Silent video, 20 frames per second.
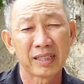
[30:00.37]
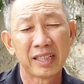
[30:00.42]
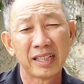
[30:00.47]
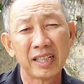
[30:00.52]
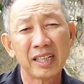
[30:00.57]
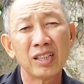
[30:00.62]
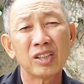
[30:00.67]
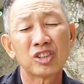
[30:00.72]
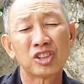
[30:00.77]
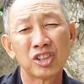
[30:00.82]
bằng
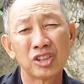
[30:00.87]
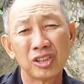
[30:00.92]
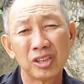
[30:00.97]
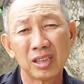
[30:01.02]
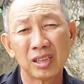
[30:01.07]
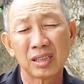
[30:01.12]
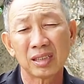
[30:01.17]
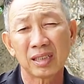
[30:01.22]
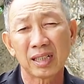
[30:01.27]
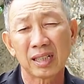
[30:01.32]
đĩa hồi
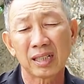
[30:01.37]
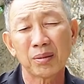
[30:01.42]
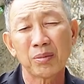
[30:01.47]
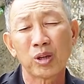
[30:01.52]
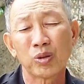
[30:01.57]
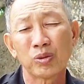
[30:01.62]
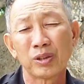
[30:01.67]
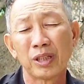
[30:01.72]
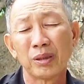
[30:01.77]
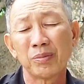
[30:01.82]
xưa là
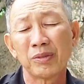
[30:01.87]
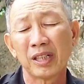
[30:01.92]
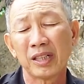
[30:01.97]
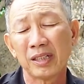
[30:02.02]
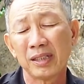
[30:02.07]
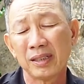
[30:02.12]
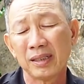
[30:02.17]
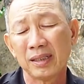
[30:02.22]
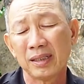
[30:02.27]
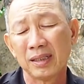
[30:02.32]
cái màu nhiệm
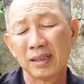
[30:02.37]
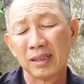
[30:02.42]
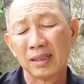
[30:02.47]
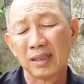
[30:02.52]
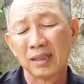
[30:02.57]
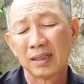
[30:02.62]
vậy